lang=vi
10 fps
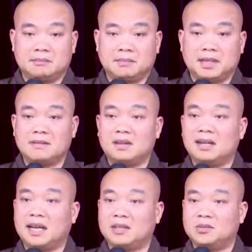mà các vị
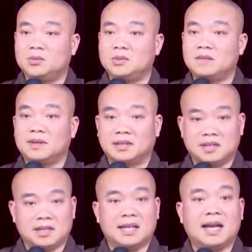lặn xuống, các vị
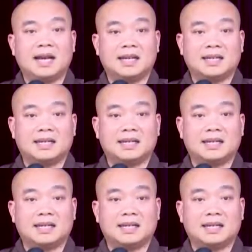thấy nó khác.